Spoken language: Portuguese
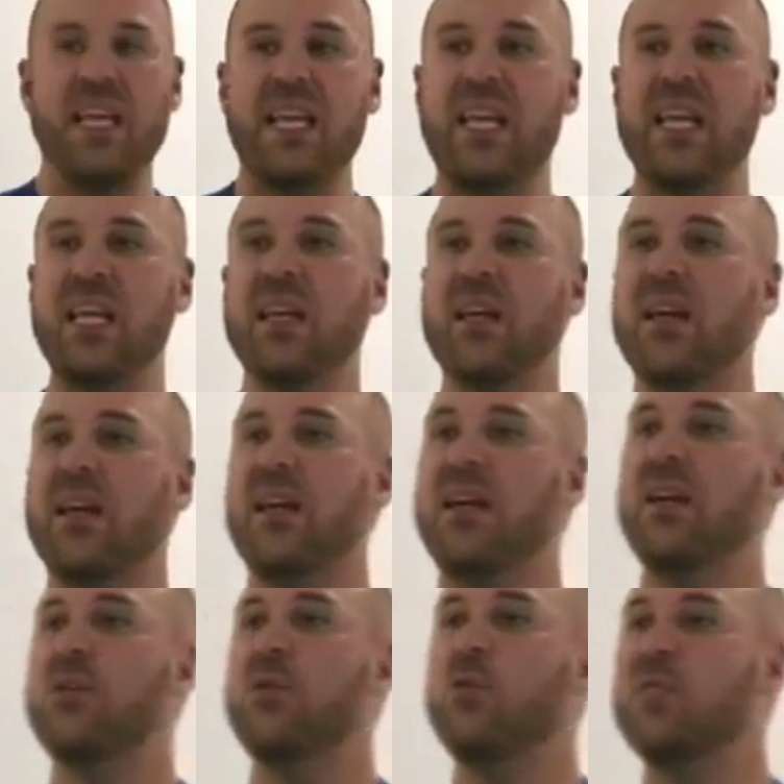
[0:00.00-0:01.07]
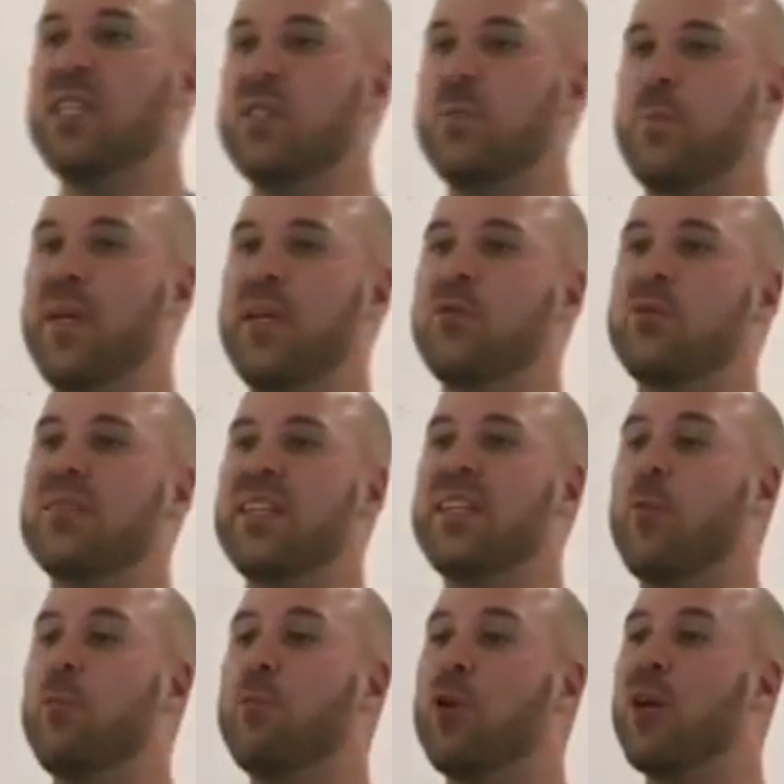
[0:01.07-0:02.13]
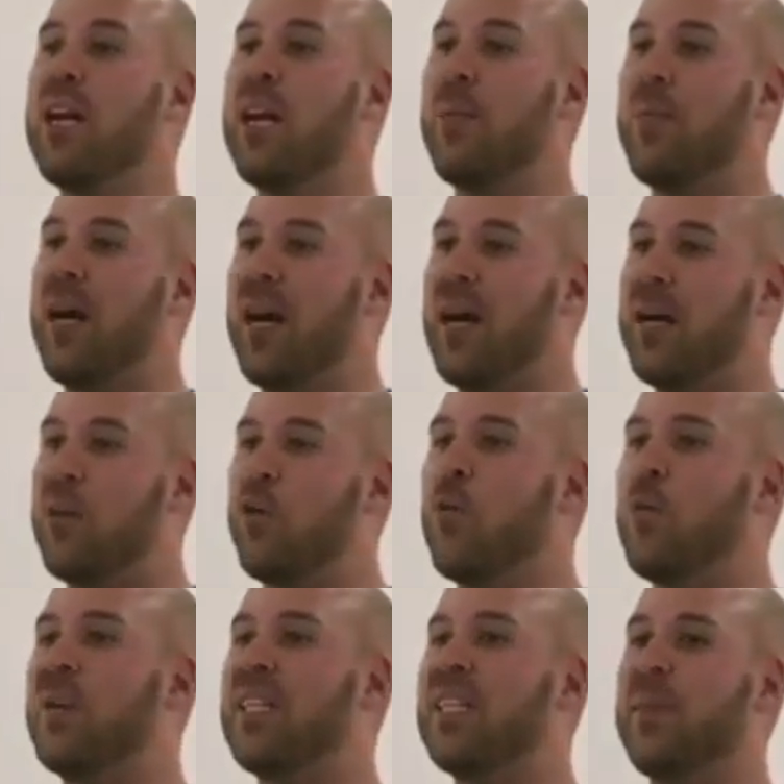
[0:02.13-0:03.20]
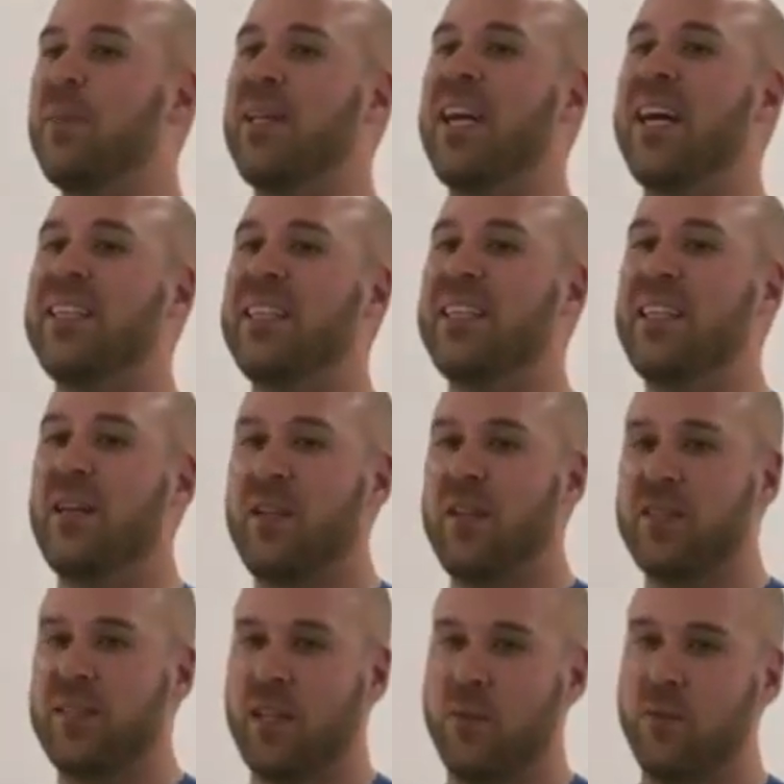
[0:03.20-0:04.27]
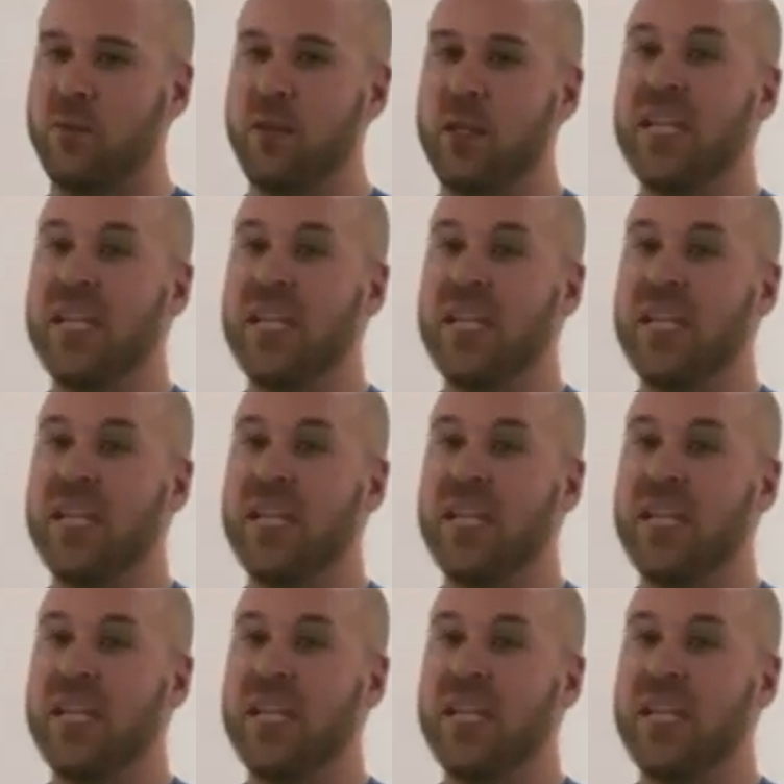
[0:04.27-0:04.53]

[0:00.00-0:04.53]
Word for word: E os espíritos então programaram uma determinada intervenção,